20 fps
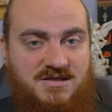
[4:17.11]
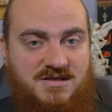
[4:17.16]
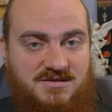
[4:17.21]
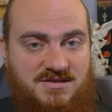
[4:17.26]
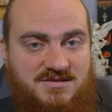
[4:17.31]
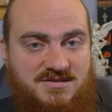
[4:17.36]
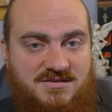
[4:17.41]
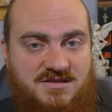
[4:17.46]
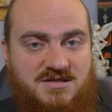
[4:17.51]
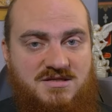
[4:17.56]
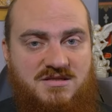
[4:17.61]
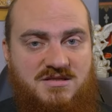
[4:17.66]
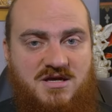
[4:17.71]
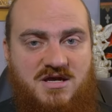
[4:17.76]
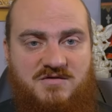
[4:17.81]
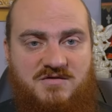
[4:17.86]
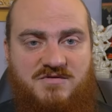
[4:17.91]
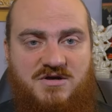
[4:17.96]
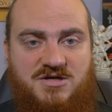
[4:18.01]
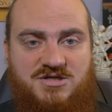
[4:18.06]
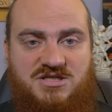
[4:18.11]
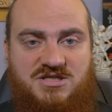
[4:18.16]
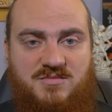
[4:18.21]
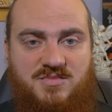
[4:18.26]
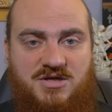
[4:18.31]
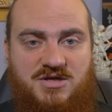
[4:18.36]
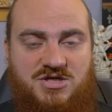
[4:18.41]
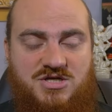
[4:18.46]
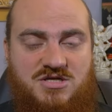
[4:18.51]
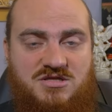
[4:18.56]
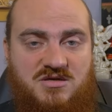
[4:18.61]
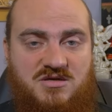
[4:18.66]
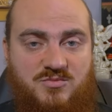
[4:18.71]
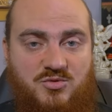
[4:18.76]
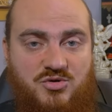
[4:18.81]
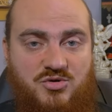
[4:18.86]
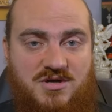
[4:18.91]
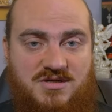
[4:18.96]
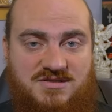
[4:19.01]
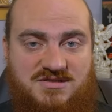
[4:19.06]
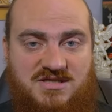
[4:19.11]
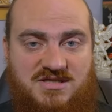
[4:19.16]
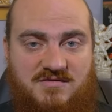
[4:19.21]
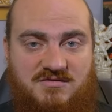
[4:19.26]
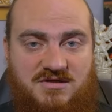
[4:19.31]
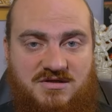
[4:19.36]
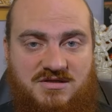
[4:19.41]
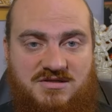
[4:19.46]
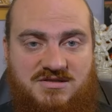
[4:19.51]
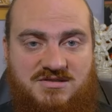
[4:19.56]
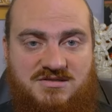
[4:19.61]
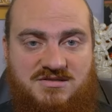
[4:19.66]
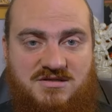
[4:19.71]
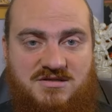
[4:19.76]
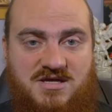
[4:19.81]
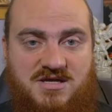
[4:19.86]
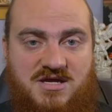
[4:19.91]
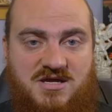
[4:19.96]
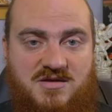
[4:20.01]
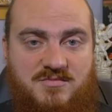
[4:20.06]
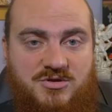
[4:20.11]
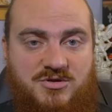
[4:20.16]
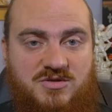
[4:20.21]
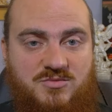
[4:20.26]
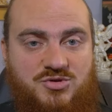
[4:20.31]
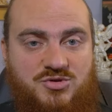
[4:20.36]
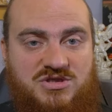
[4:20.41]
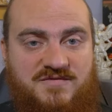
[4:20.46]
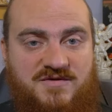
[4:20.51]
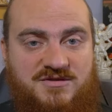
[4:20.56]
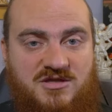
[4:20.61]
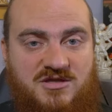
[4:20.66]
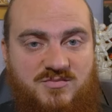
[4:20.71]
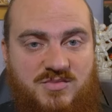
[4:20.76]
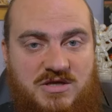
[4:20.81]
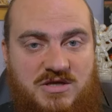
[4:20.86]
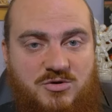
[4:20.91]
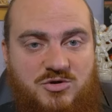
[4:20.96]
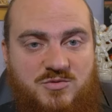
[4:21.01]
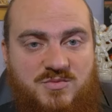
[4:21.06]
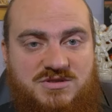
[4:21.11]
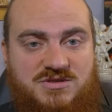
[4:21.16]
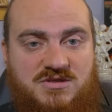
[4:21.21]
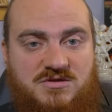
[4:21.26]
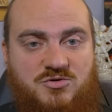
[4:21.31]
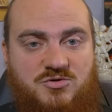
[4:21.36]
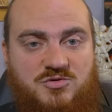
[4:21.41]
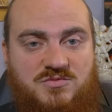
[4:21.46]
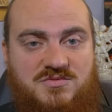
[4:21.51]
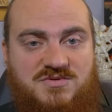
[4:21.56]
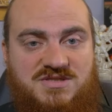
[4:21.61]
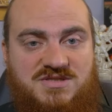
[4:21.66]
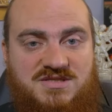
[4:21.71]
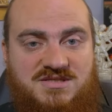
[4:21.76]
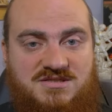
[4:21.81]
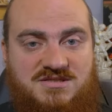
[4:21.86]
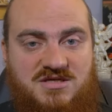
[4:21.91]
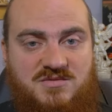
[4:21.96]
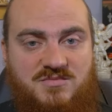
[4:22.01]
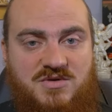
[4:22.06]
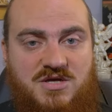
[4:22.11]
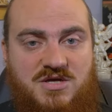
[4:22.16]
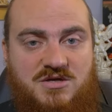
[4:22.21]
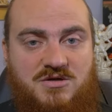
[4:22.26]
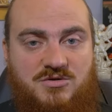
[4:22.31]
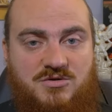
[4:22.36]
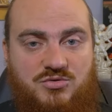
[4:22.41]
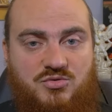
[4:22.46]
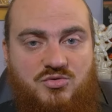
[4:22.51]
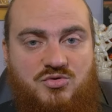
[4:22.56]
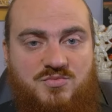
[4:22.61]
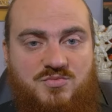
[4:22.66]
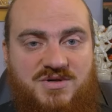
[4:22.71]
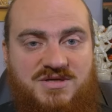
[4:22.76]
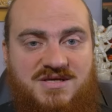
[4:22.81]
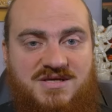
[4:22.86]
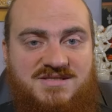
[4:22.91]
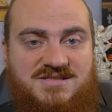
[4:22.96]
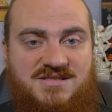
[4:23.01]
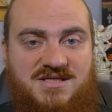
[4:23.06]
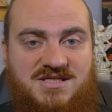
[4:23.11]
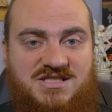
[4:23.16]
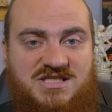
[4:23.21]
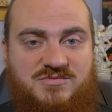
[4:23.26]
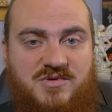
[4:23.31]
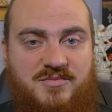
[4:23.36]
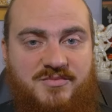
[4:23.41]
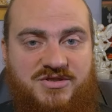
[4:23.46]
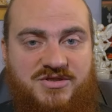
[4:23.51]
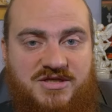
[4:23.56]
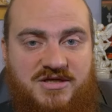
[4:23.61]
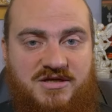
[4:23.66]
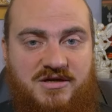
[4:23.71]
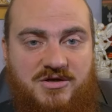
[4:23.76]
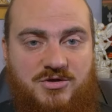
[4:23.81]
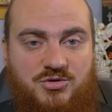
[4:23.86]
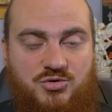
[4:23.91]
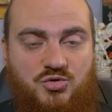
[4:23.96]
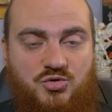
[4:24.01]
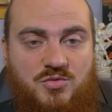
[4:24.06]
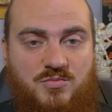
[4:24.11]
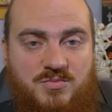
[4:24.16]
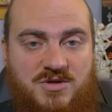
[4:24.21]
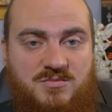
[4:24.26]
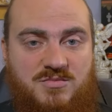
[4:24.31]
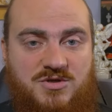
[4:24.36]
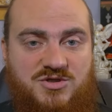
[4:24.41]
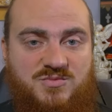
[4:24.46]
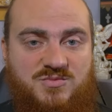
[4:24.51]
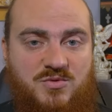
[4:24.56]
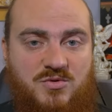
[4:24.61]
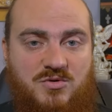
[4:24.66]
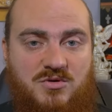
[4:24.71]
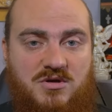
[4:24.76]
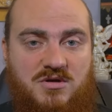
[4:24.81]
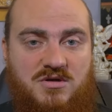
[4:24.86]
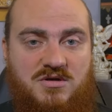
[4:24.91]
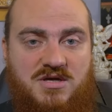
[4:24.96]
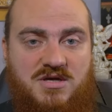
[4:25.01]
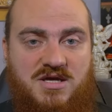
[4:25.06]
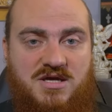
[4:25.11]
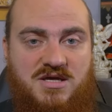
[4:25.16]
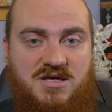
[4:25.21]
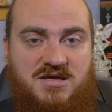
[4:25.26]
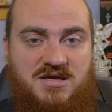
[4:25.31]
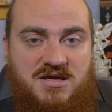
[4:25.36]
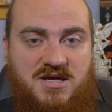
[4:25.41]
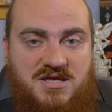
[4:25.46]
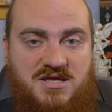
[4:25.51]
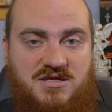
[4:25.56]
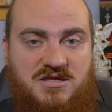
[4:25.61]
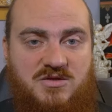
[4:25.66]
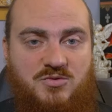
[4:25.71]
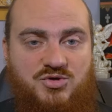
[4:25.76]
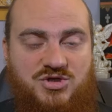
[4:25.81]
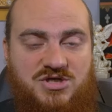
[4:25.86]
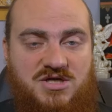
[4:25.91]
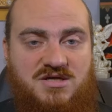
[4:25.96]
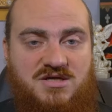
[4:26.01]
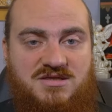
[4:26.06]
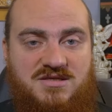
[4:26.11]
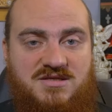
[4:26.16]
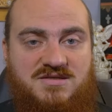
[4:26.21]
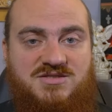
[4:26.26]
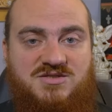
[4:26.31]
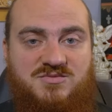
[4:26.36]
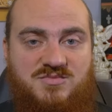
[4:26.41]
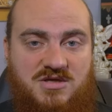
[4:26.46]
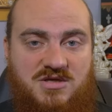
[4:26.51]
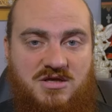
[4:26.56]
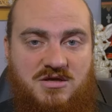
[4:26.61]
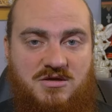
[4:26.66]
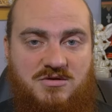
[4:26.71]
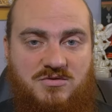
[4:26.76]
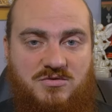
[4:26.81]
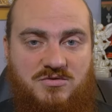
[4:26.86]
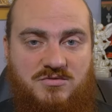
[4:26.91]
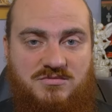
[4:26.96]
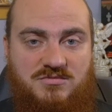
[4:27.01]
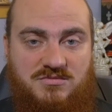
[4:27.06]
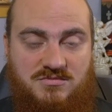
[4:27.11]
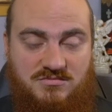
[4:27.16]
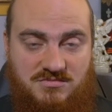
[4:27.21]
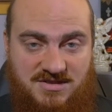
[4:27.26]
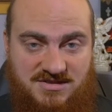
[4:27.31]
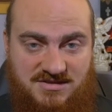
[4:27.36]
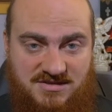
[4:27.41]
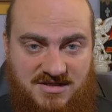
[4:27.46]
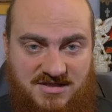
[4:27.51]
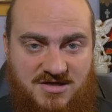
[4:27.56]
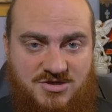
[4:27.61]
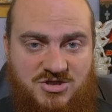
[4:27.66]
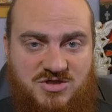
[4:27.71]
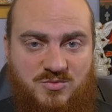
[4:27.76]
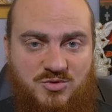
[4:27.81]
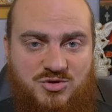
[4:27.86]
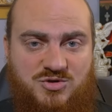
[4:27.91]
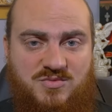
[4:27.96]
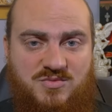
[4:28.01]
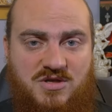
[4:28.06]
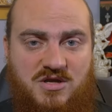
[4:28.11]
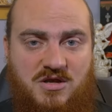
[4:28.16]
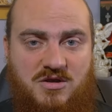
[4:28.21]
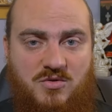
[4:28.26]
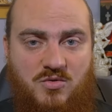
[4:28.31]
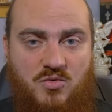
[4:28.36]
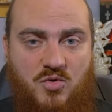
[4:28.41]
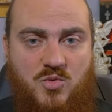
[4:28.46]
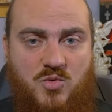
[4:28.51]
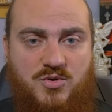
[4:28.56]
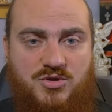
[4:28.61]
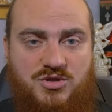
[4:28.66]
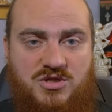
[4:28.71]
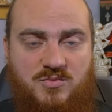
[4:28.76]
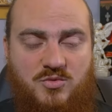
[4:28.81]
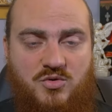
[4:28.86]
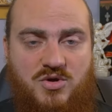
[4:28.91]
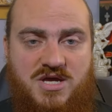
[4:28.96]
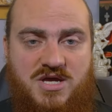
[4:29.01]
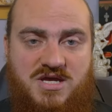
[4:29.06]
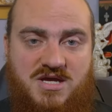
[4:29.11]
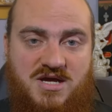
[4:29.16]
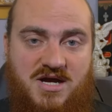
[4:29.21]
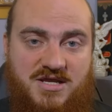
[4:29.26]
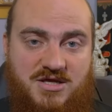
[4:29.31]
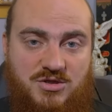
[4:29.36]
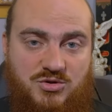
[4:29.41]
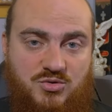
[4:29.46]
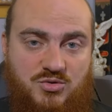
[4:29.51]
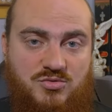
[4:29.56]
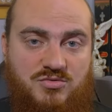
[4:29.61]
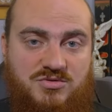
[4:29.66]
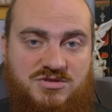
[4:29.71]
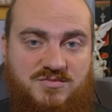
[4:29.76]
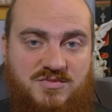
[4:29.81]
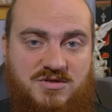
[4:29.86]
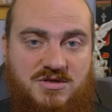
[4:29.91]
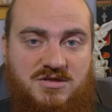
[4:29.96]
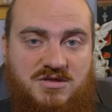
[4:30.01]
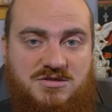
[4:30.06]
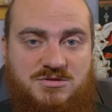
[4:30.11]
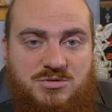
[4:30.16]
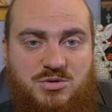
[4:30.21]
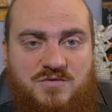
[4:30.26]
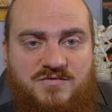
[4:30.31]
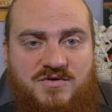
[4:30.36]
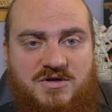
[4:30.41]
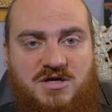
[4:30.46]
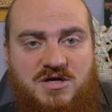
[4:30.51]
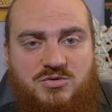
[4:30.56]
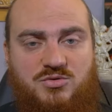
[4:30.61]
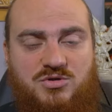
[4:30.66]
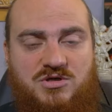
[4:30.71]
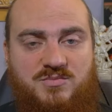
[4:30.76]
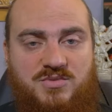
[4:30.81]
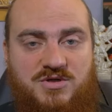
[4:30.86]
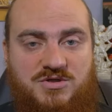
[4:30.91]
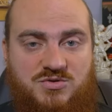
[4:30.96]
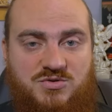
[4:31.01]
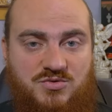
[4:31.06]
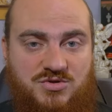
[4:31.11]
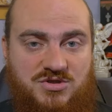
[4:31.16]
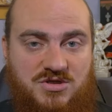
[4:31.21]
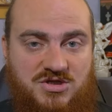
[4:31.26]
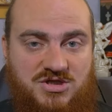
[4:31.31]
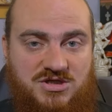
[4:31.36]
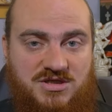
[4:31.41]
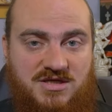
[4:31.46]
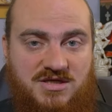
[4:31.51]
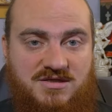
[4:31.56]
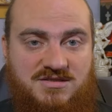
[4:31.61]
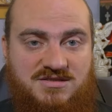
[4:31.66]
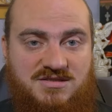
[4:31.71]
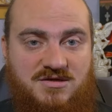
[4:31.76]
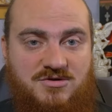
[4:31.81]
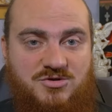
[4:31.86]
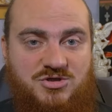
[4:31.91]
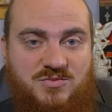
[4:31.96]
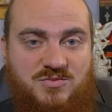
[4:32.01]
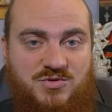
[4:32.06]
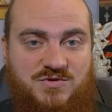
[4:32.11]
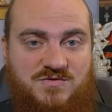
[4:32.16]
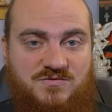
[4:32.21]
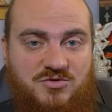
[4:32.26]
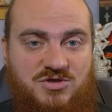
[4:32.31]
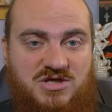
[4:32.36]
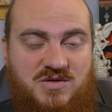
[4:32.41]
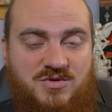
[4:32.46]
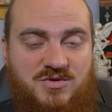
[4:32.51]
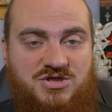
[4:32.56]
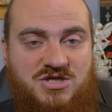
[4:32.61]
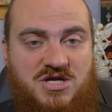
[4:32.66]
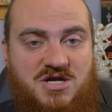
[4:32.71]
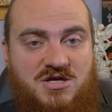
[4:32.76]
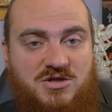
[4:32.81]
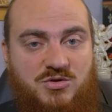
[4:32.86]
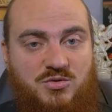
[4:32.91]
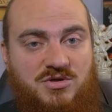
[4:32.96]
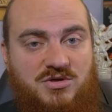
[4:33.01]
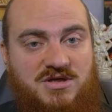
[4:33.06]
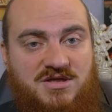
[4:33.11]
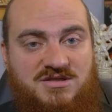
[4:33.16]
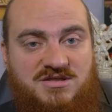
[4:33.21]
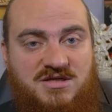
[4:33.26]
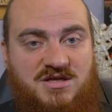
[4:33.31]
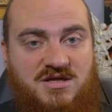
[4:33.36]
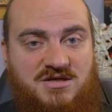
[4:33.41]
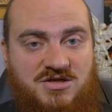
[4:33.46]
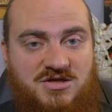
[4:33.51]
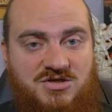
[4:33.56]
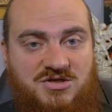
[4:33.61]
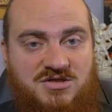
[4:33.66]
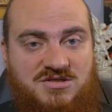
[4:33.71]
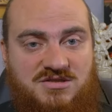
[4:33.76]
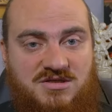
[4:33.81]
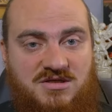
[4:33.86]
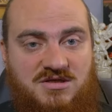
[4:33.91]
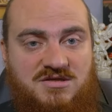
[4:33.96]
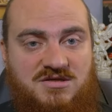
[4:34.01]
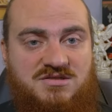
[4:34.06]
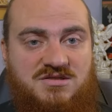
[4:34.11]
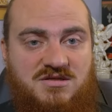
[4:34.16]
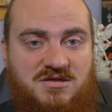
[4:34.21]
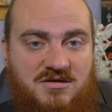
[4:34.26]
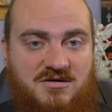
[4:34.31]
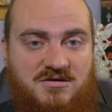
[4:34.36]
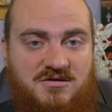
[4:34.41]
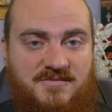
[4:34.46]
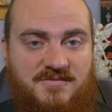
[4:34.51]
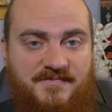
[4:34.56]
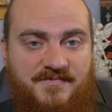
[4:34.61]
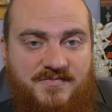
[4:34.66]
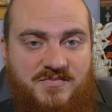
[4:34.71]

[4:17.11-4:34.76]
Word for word: Есть иная важная причина богооставленности, потому что в этот период мы знакомимся с тем, кто мы есть на самом деле, кто мы без Бога. И это научает нас смирению – настоящему смирению, опытному, а не то смиренословие, которое присуще человека, знающему свою немочь только теоретически из книг.